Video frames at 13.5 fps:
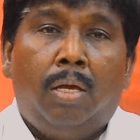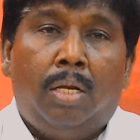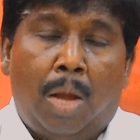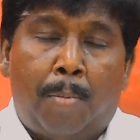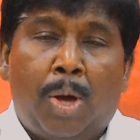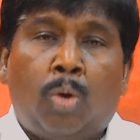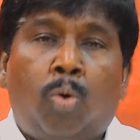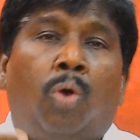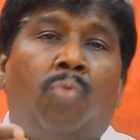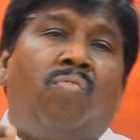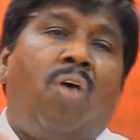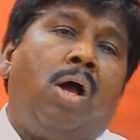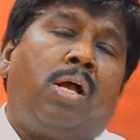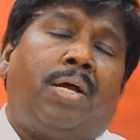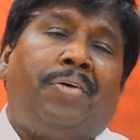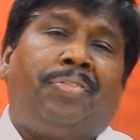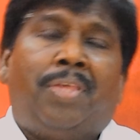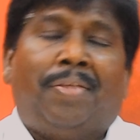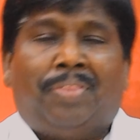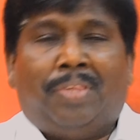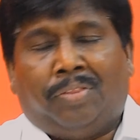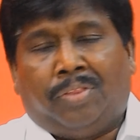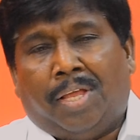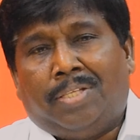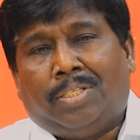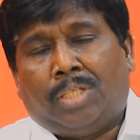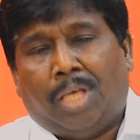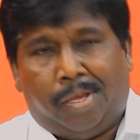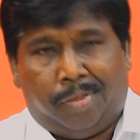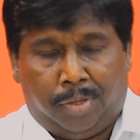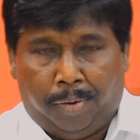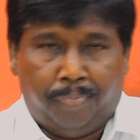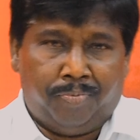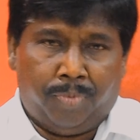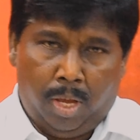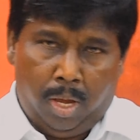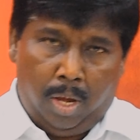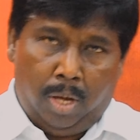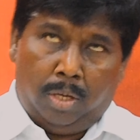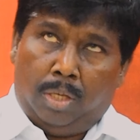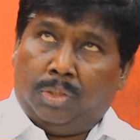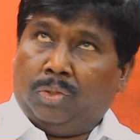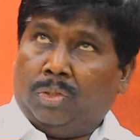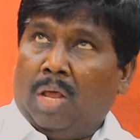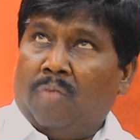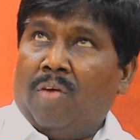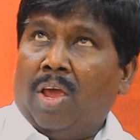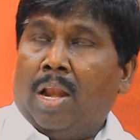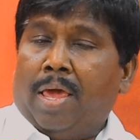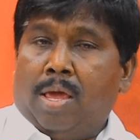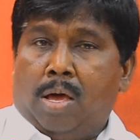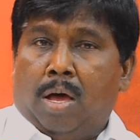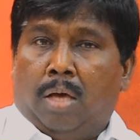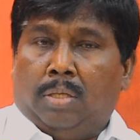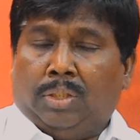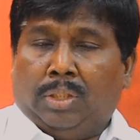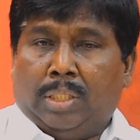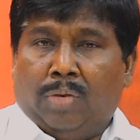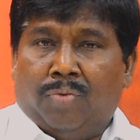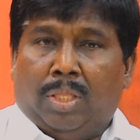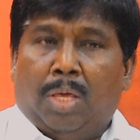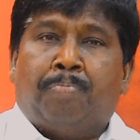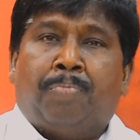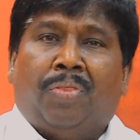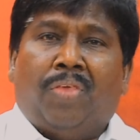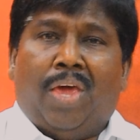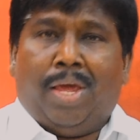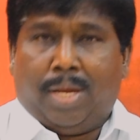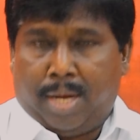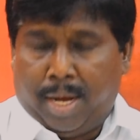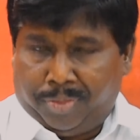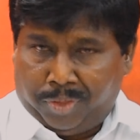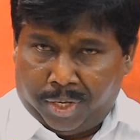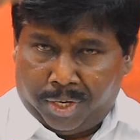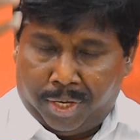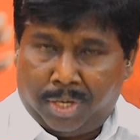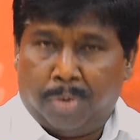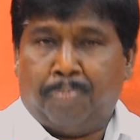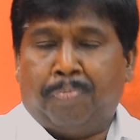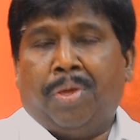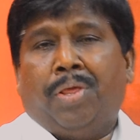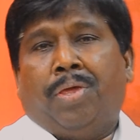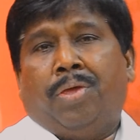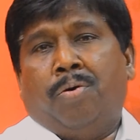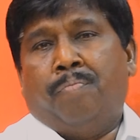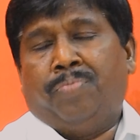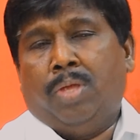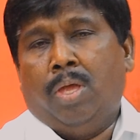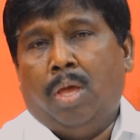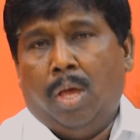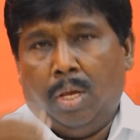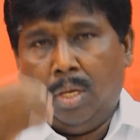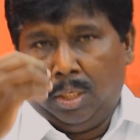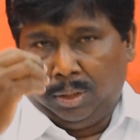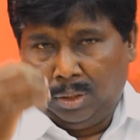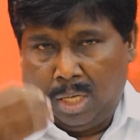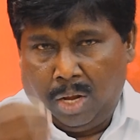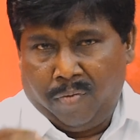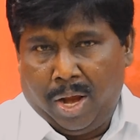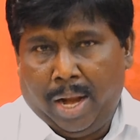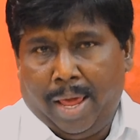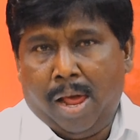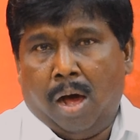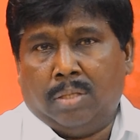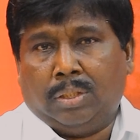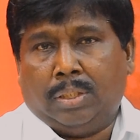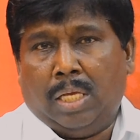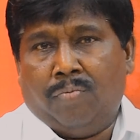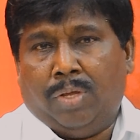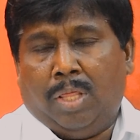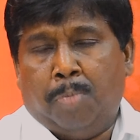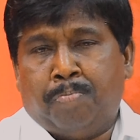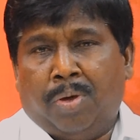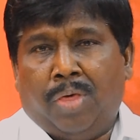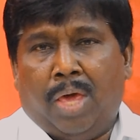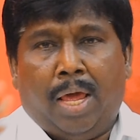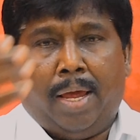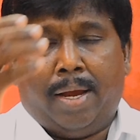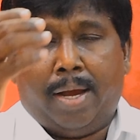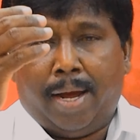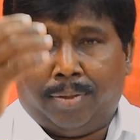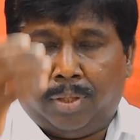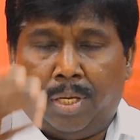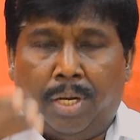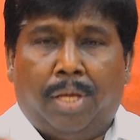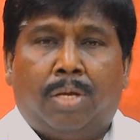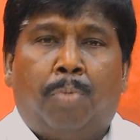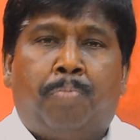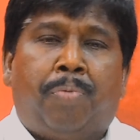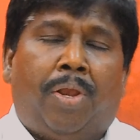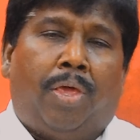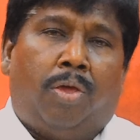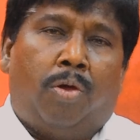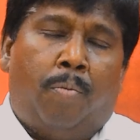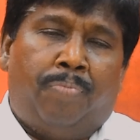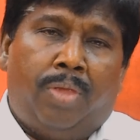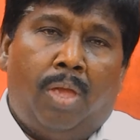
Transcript: நமக்கு ஒரு வாக்கு தத்துவத்தின் செய்தி இஸ்ரவேலை ஆசிர்வதிப்பதே கத்தருக்கு பிரியும் இஸ்ரவேலை ஆசிர்வதிப்பதே கத்தருக்கு பிரியும்